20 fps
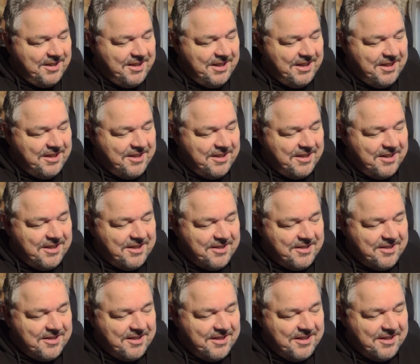geht
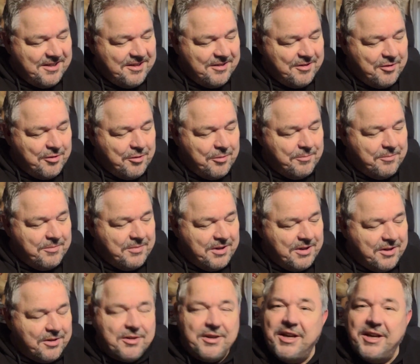es äh, um äh,